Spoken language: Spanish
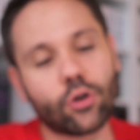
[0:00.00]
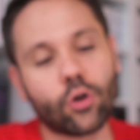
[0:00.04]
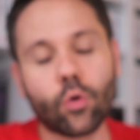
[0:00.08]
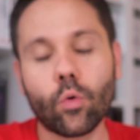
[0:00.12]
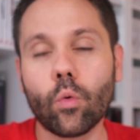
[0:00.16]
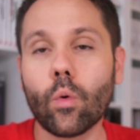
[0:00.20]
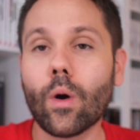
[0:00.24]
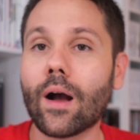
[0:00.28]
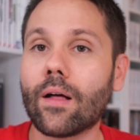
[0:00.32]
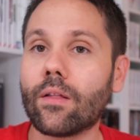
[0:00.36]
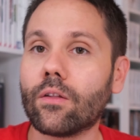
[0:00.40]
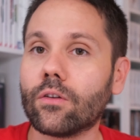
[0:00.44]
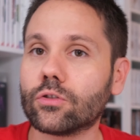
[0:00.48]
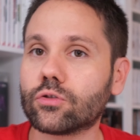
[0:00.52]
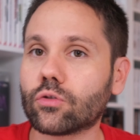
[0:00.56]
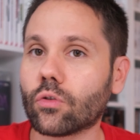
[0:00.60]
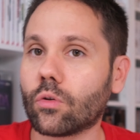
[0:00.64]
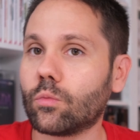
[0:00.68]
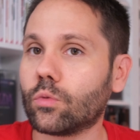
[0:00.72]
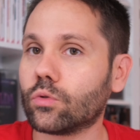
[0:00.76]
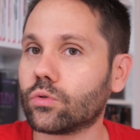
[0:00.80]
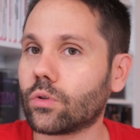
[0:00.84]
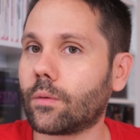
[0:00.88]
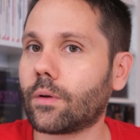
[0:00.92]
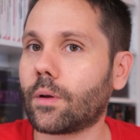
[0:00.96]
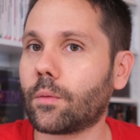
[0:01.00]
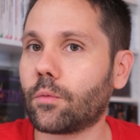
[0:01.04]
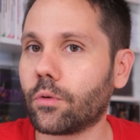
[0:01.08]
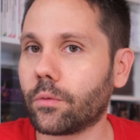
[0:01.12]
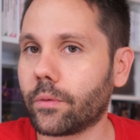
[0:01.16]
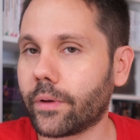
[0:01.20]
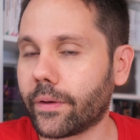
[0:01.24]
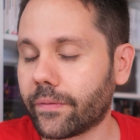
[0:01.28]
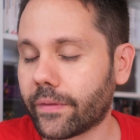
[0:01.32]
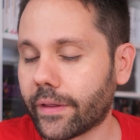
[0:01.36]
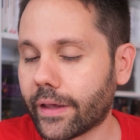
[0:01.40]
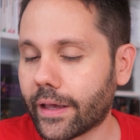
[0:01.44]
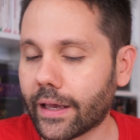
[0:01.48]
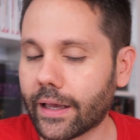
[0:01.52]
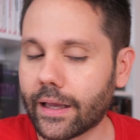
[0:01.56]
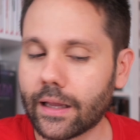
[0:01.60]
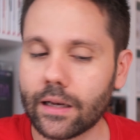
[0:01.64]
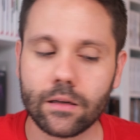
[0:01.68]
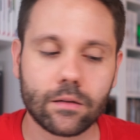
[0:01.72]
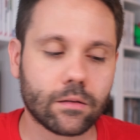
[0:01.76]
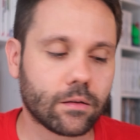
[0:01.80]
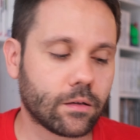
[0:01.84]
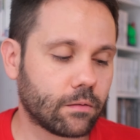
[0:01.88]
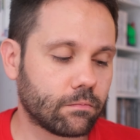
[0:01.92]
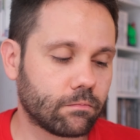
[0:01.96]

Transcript: lo he jugado, todo el mundo habla muy bien de él,